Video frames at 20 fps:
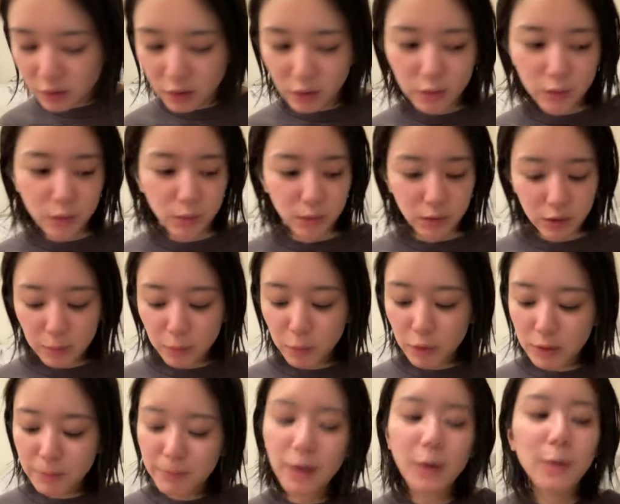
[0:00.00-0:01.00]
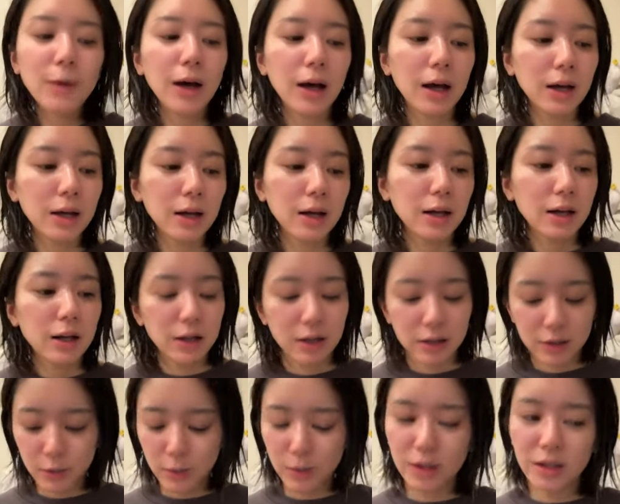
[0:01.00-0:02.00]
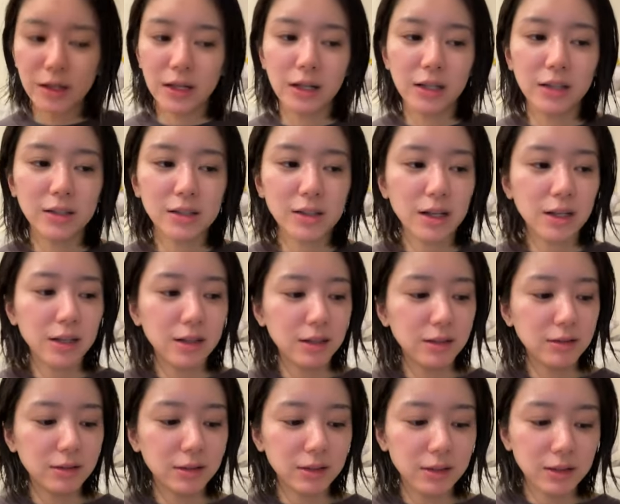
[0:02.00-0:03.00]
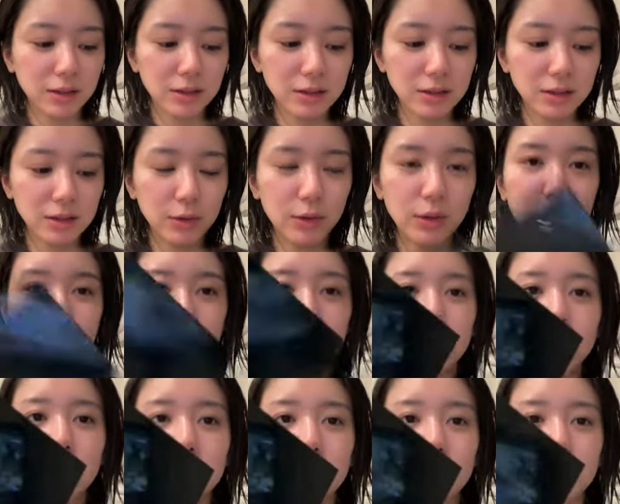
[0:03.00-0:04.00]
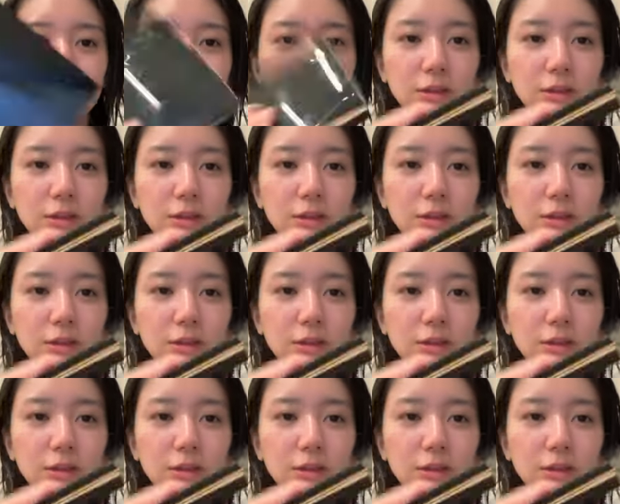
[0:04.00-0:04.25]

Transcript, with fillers: そうでも今はこれだけ使ってるって感じ。これスック。